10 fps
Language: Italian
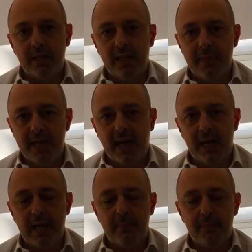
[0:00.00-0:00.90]

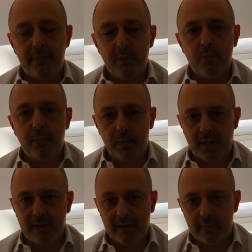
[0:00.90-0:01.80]
criminale più
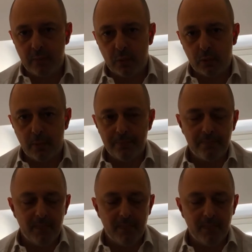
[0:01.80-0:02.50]
potente del mondo.